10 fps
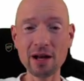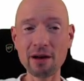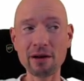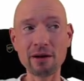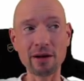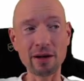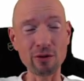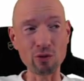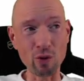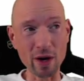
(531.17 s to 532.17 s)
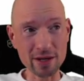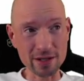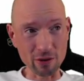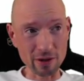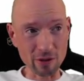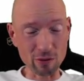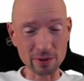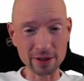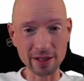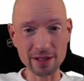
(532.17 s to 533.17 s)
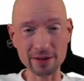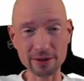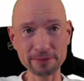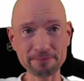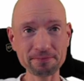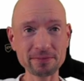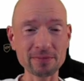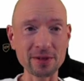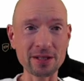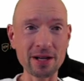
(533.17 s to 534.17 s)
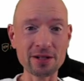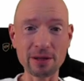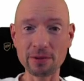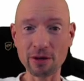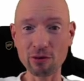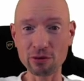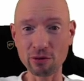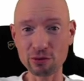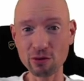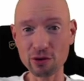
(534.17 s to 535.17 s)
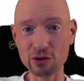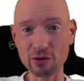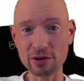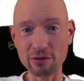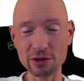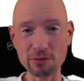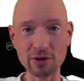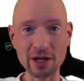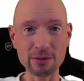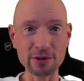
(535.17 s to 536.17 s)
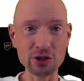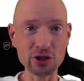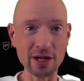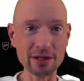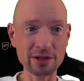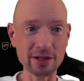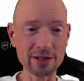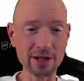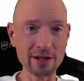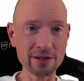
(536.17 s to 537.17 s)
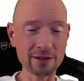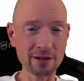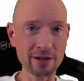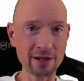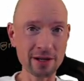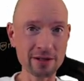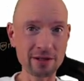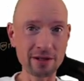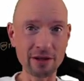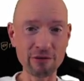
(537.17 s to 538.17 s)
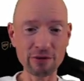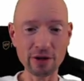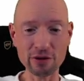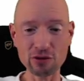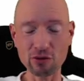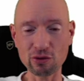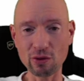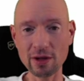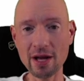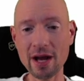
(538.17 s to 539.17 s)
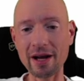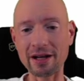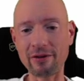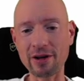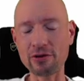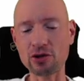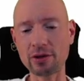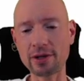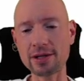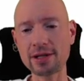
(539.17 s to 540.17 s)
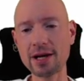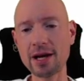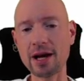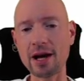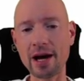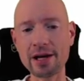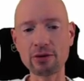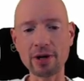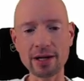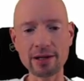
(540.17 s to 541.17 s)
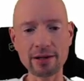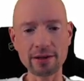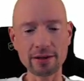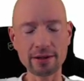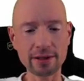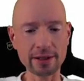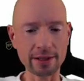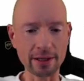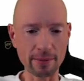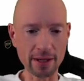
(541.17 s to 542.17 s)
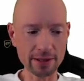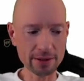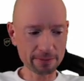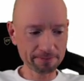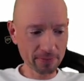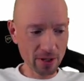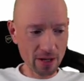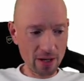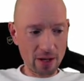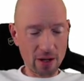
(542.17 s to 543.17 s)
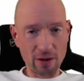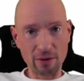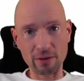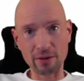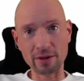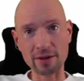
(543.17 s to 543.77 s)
äh, US-Dollar umgerechnet. Das heißt, es gibt da Konjunkturstützungsprogramme staatlicherseits, in erster Linie Infrastruktur. Da wird also schon das ein oder andere gemacht. Und